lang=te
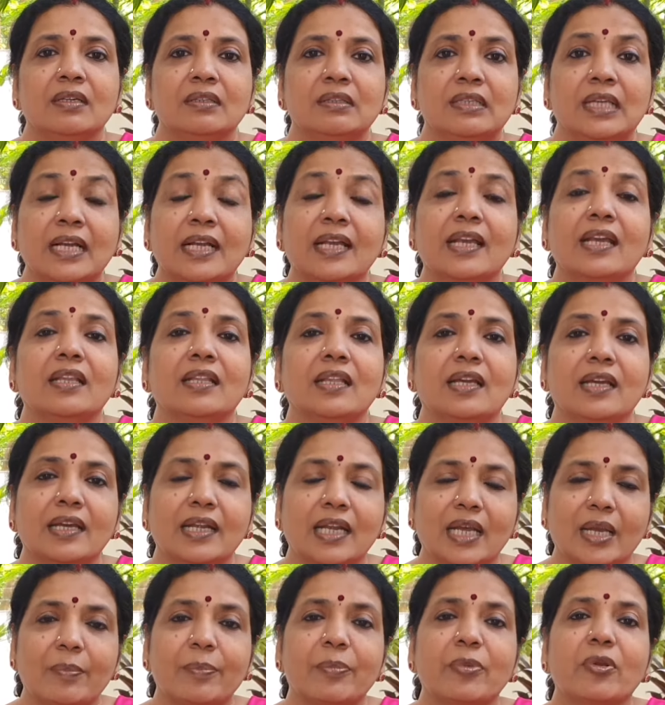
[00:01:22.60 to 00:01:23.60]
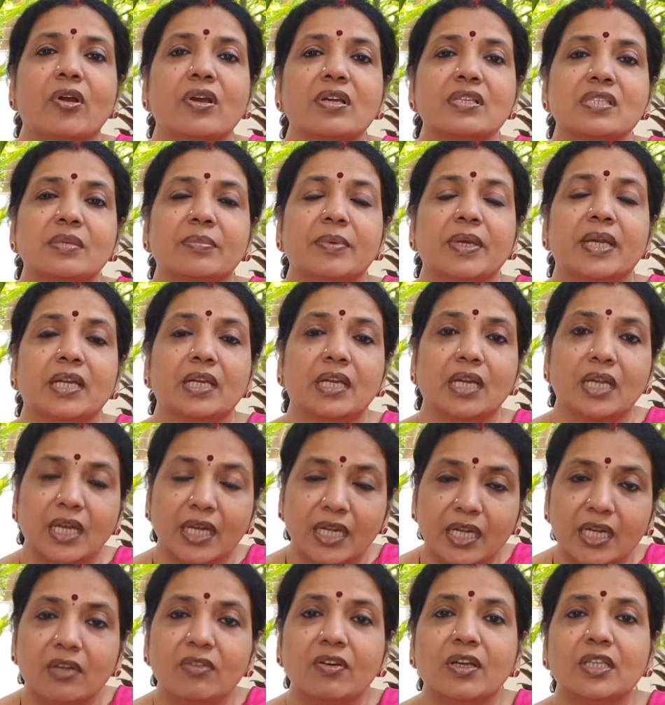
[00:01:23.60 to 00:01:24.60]
దగ్గర దగ్గర అప్రాక్సిమేట్గా
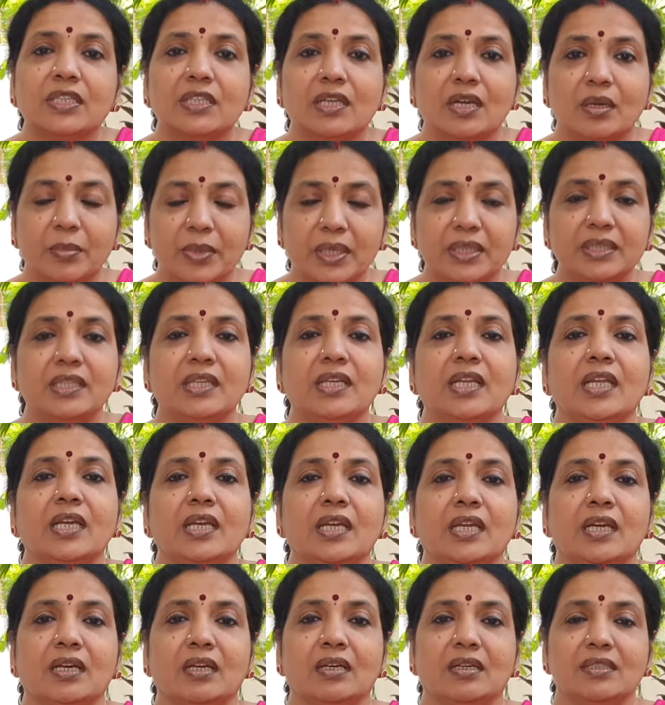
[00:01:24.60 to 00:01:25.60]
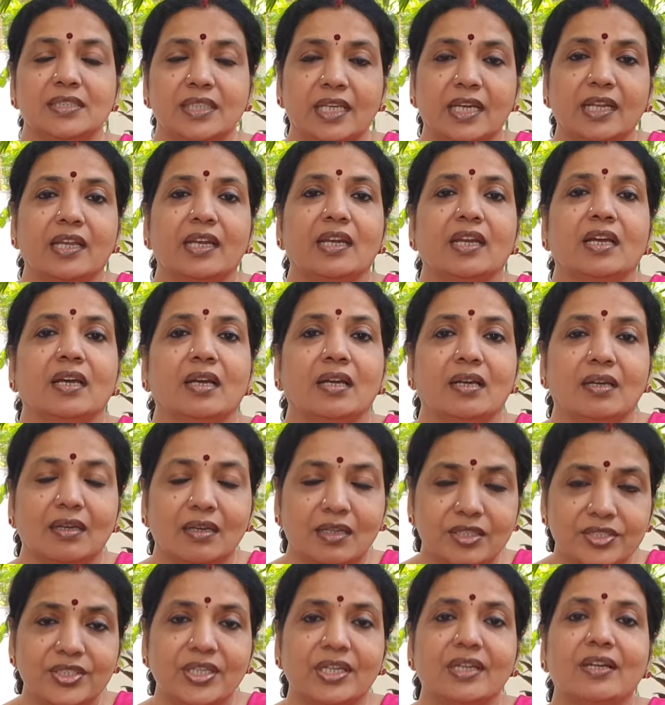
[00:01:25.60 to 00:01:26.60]
రెండు వందల మంది నిన్న జరిగిన
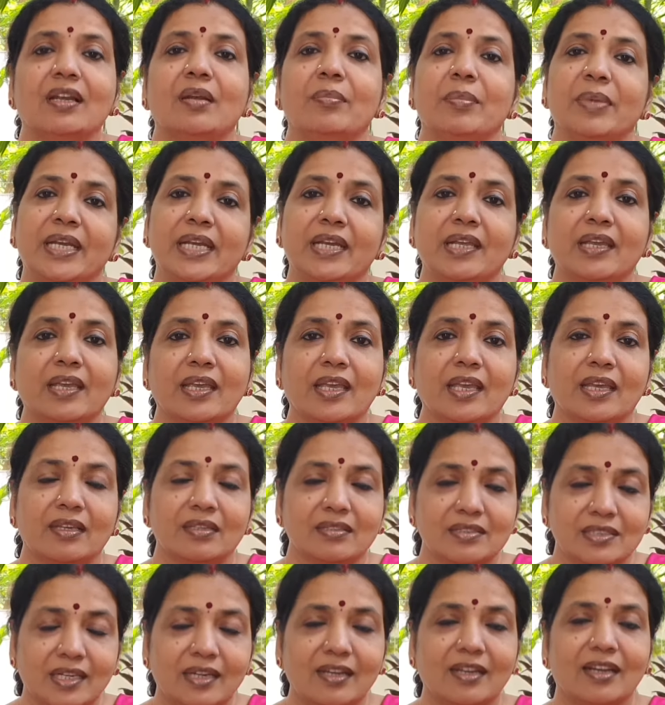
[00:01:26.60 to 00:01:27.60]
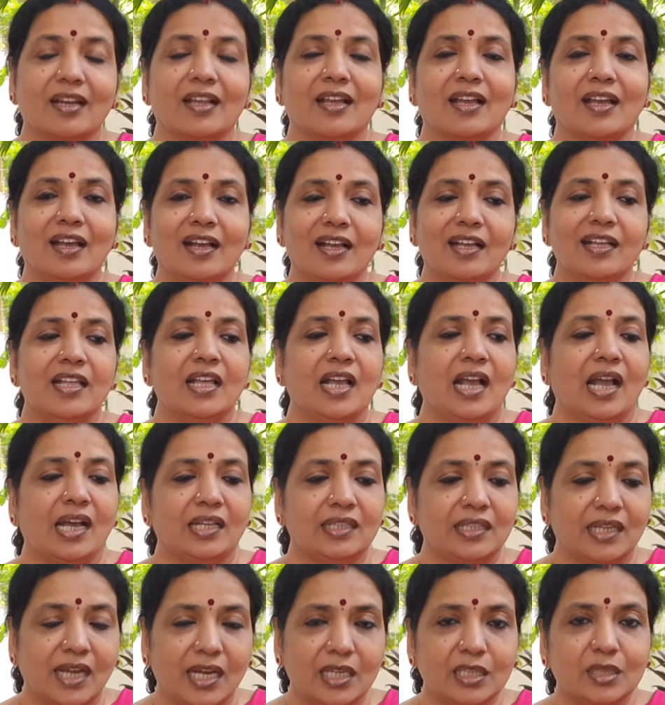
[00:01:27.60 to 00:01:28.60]
జనరల్ మీటింగ్కి జనరల్గా
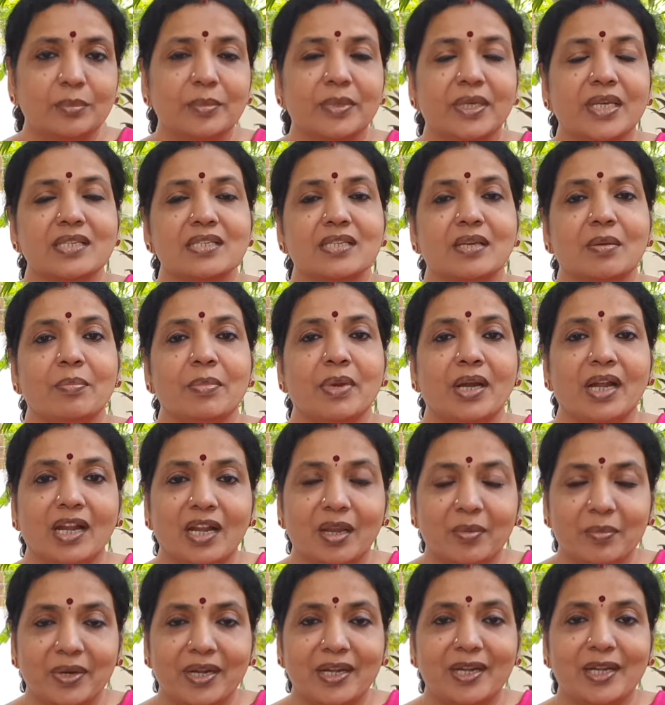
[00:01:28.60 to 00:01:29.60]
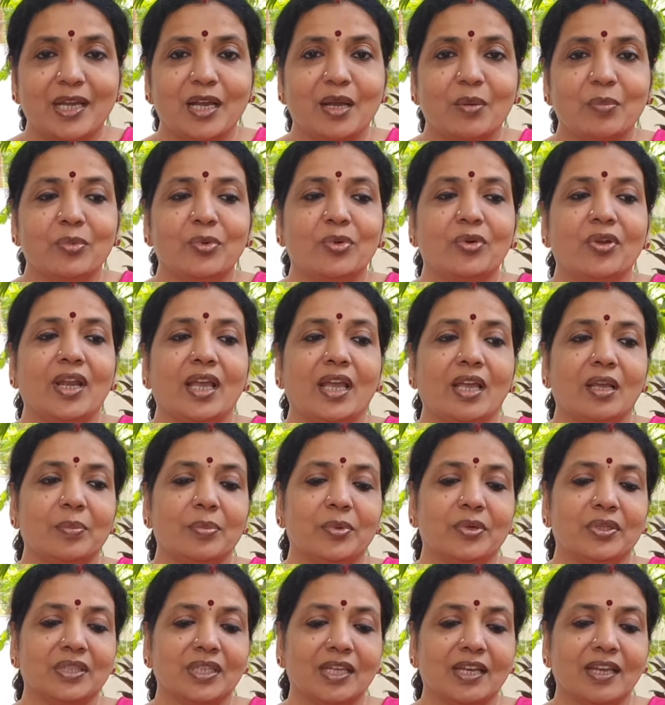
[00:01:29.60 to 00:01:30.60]
అది ఆత్మీయ సమ్మేళనం అంటాము
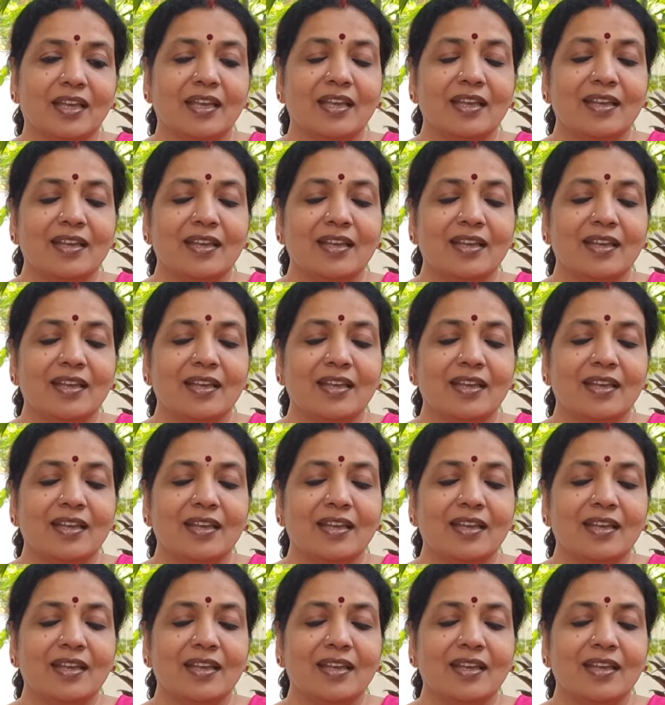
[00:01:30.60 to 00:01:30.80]
లేకపోతే